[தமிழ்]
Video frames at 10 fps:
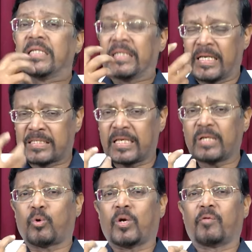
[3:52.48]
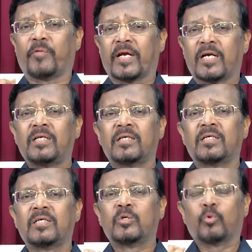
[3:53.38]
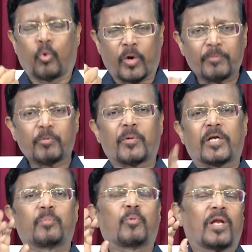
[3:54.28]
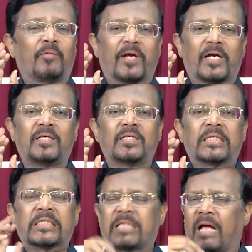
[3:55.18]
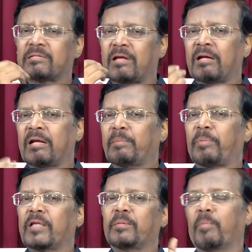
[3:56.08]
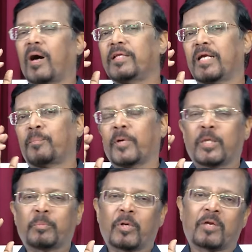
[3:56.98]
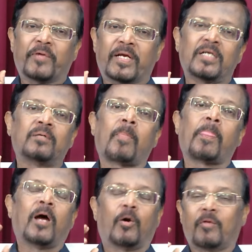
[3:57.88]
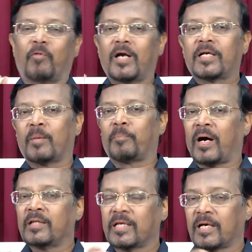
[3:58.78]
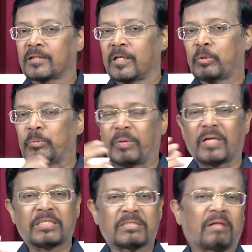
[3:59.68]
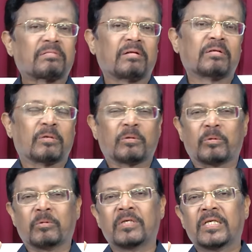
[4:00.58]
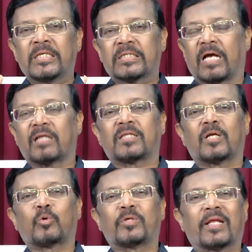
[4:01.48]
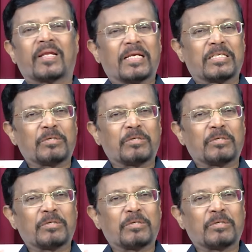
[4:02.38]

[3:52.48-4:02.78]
நசல் கொண்டவைகள் குறைவுபட்டு போனவைகள் சாத்தானாலே பாதி பாதிக்கப்பட்டு போனவைகள் அவருடைய வாழ்க்கை பாதி கர்த்தருக்கும் பாதி சாத்தானுக்கு இருக்கும் சாத்தான் கொஞ்ச நேரம் எச்சி